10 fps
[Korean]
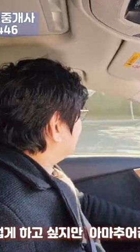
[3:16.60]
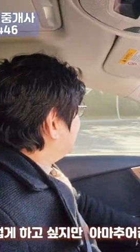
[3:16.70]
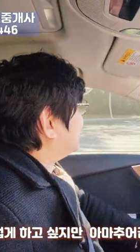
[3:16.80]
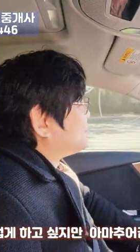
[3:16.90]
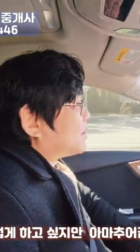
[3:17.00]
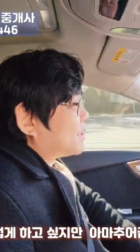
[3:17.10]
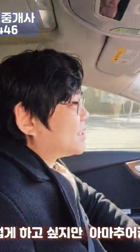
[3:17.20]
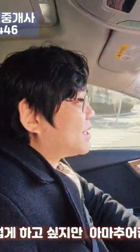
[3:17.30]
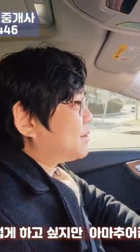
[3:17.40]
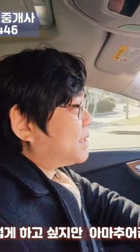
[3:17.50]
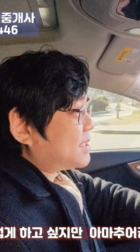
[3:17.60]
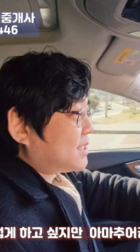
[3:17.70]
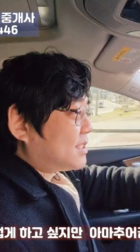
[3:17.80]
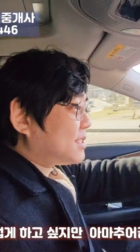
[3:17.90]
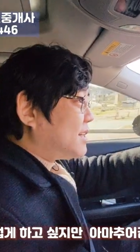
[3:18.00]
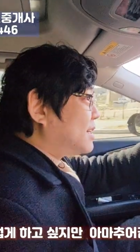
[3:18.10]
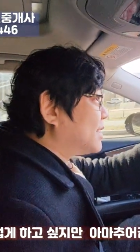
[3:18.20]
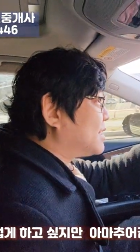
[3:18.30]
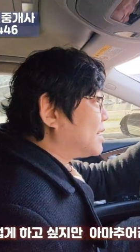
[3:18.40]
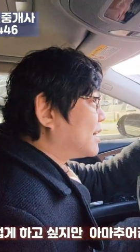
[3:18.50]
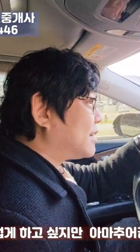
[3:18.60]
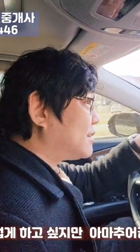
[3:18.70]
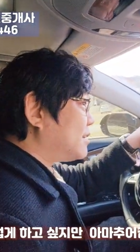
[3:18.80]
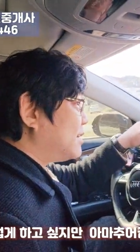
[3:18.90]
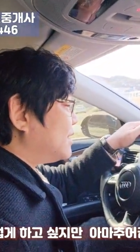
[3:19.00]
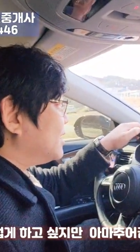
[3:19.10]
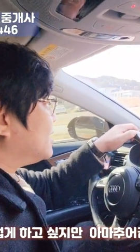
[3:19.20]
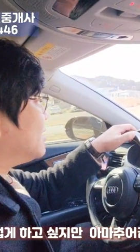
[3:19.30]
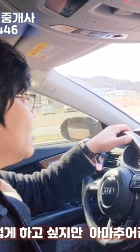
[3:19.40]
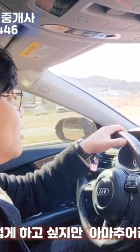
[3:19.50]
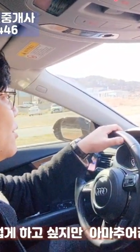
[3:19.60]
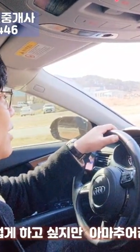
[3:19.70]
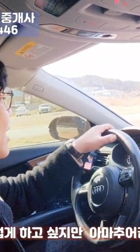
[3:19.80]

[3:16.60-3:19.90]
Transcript: 지금 저희가 드라마 세트장에 잠깐 들리려고